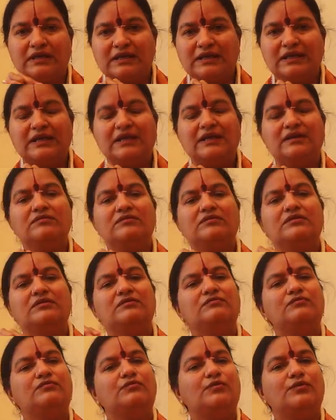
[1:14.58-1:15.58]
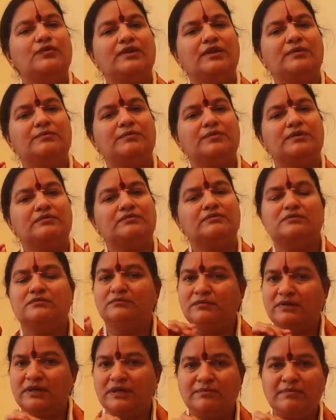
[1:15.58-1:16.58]
కేవలం ఫోన్ నెంబరు
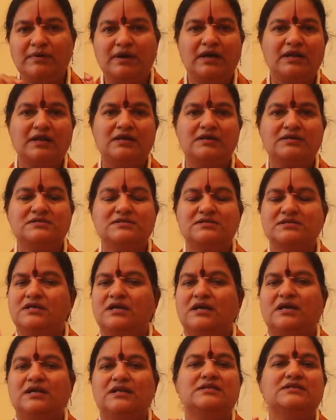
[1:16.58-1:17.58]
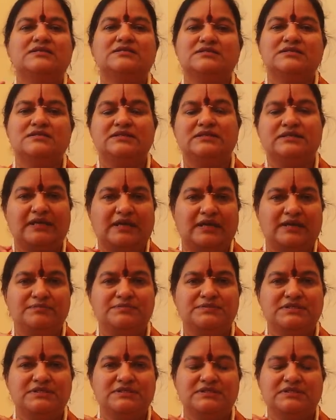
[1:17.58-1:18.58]
మన బాలాజీ అనేసి
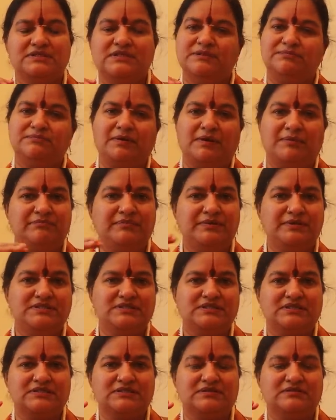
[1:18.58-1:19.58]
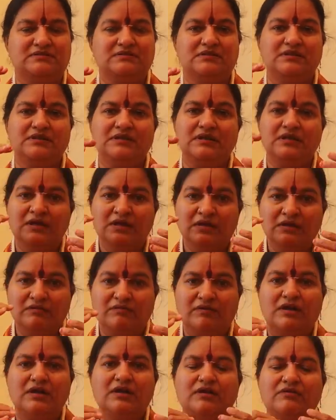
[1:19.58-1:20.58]
టైప్ చేసి పంపించేస్తుంటే
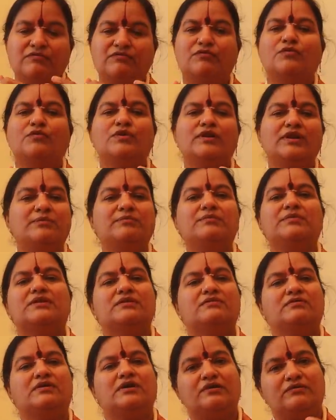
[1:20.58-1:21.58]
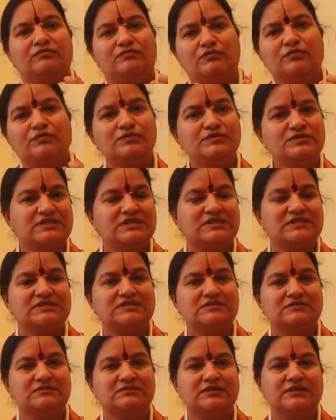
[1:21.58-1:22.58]
వాళ్ళు ఆ ఫోన్ నెంబర్ ద్వారా ఫోన్
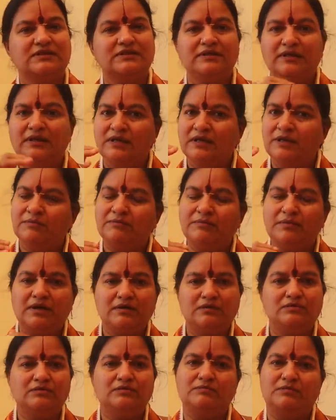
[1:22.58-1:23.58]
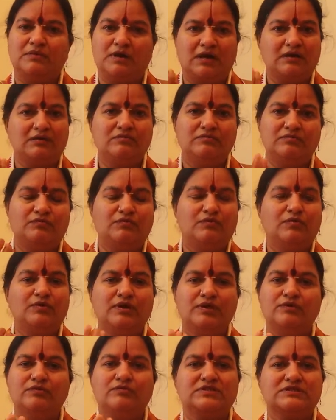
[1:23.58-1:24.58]
చేస్తుంటే మాకు మాకు
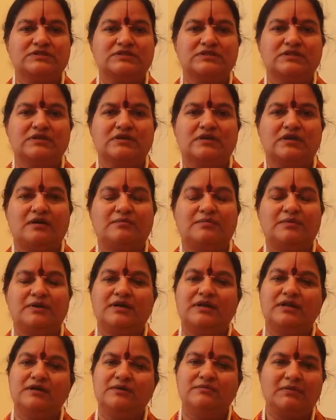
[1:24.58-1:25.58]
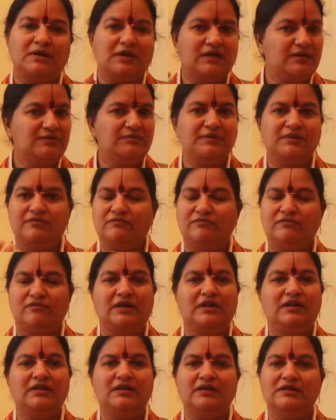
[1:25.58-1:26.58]
ఫోన్ వస్తుంది కాబట్టి మళ్ళీ మేము
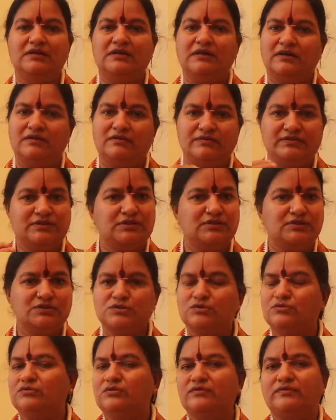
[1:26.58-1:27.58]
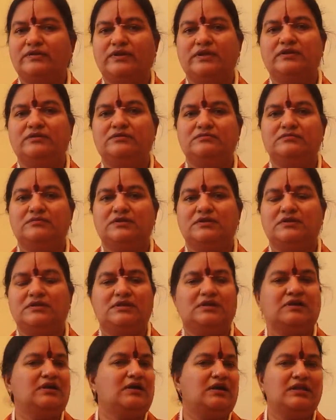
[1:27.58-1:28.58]
వెళ్ళి అవి తీసుకుంటాం అనేది
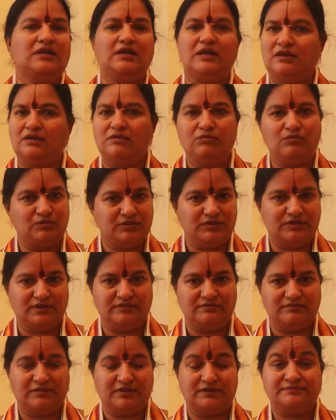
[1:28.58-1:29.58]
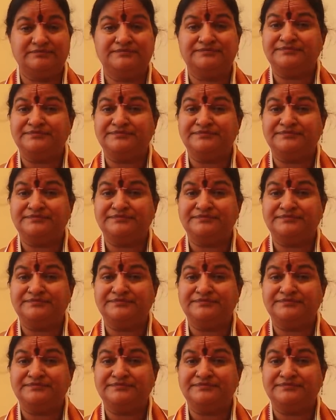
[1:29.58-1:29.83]
ఉంటుంది కానీ అలా వద్దమ్మా